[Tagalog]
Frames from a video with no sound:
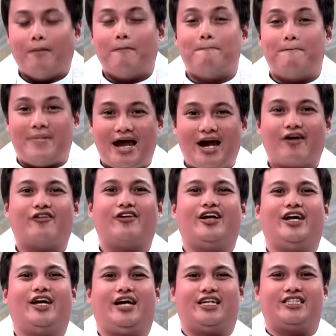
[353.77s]

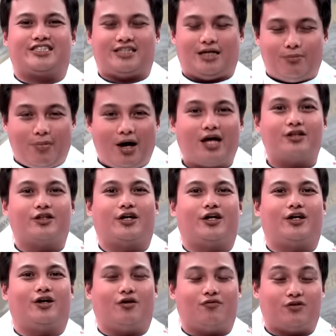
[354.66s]
Mary is the mother
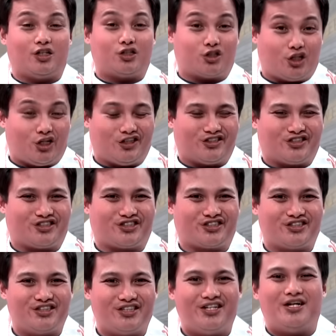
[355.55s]
of the church.